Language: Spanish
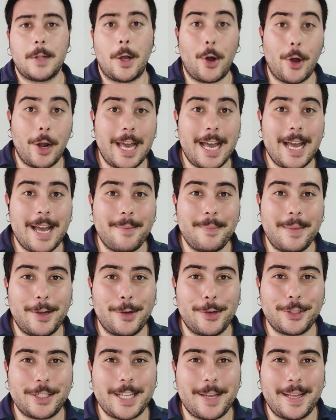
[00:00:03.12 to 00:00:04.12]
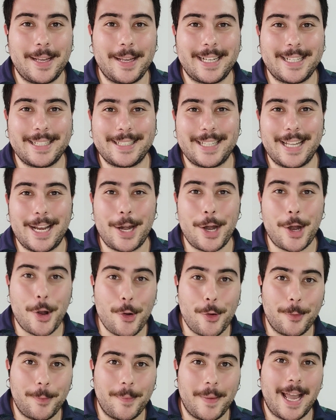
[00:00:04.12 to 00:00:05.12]
Hola amigos y amigas del
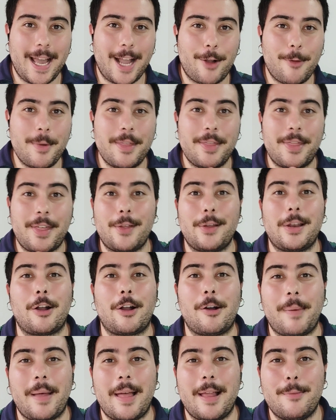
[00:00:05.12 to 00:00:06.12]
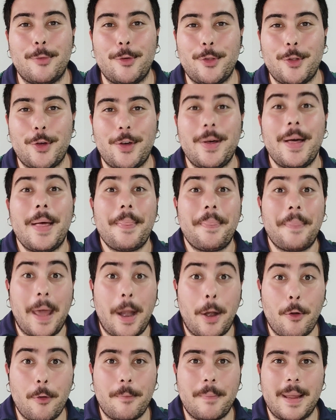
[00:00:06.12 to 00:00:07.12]
rugby, ha comenzado la Copa del Mundo
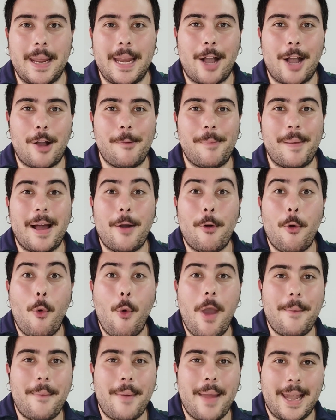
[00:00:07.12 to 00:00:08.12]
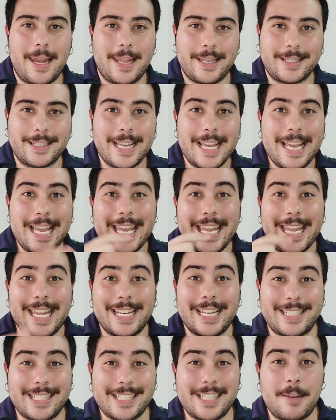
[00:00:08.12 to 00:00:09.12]
de Rugby, la Copa Webelis,
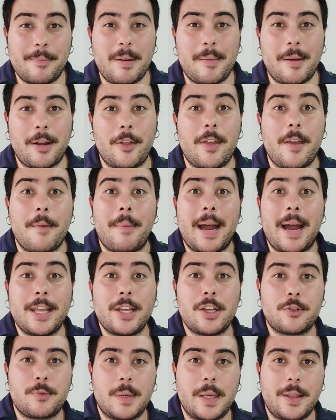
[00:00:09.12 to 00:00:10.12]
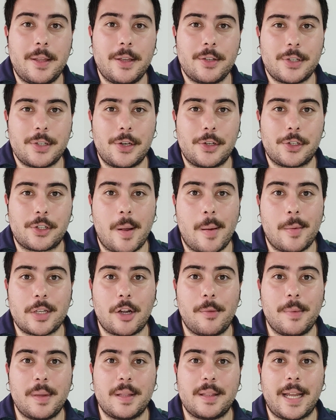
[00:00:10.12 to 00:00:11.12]
y este es el primero de varios vídeos en los que
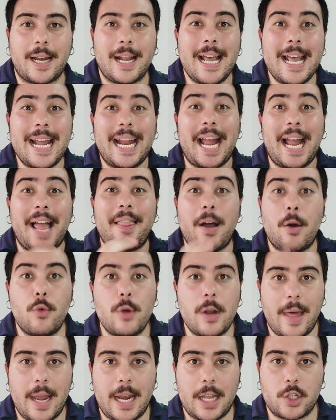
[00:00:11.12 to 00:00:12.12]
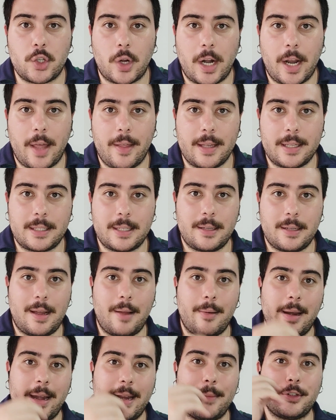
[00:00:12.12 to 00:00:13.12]
vamos a comentar cada una de las jornadas.
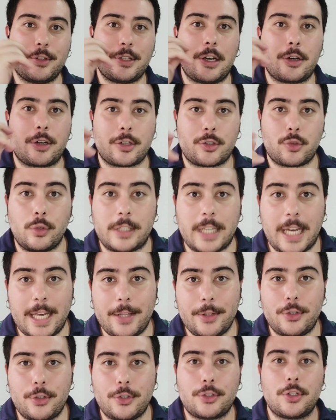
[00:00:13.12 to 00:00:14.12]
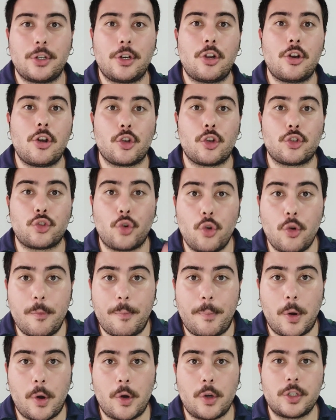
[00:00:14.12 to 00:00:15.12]
Hablaremos de los resultados, los
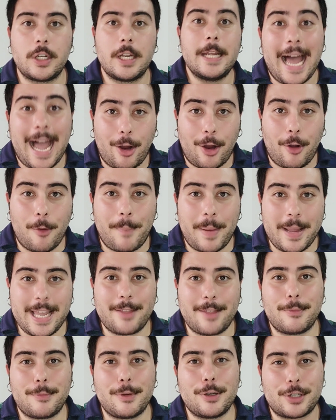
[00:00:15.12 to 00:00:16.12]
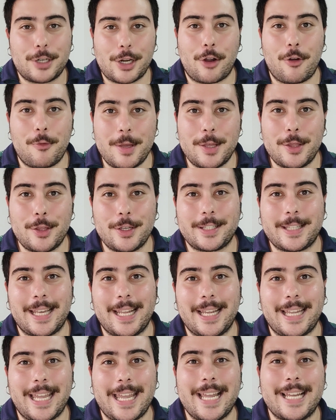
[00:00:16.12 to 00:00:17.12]
grupos, acompañadme, os recomiendo
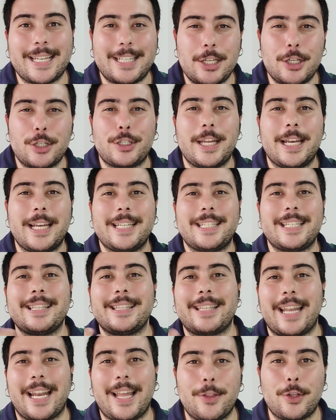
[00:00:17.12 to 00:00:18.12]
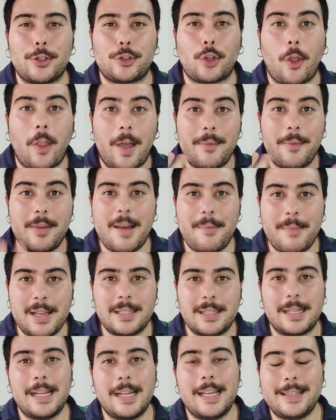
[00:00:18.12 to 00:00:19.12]
estar aquí y así os iréis enterando todavía
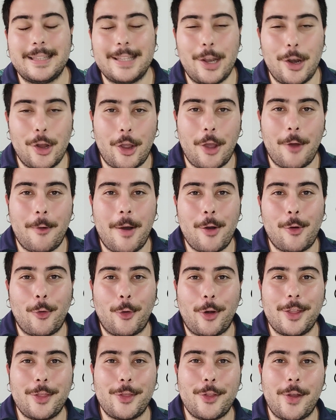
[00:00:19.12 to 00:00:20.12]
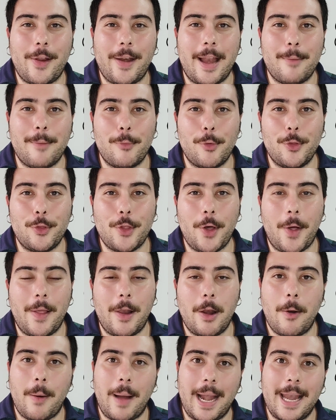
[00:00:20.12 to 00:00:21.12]
más de lo que va ocurriendo en el mundo
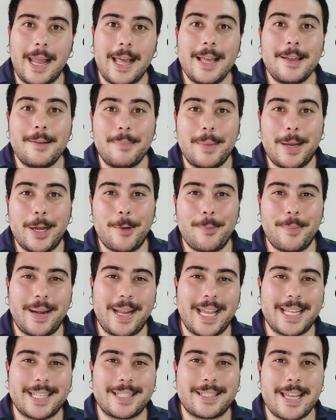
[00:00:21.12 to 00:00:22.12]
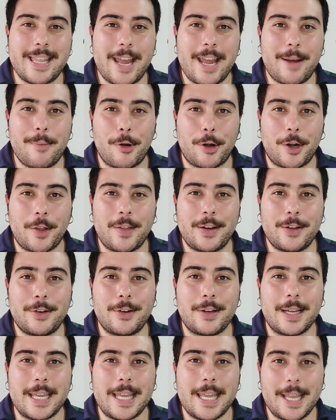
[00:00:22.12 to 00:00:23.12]
del oval. Mi nombre es Guillermo
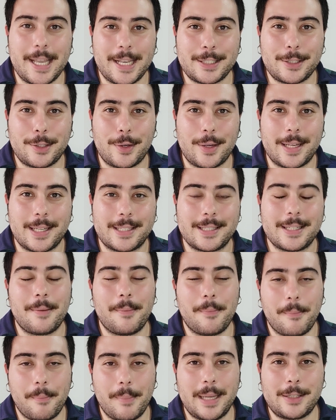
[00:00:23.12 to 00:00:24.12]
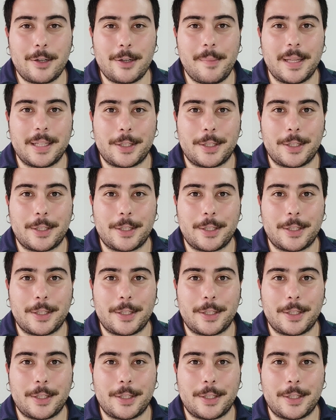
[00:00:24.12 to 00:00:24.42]
Rodero y esto es Metro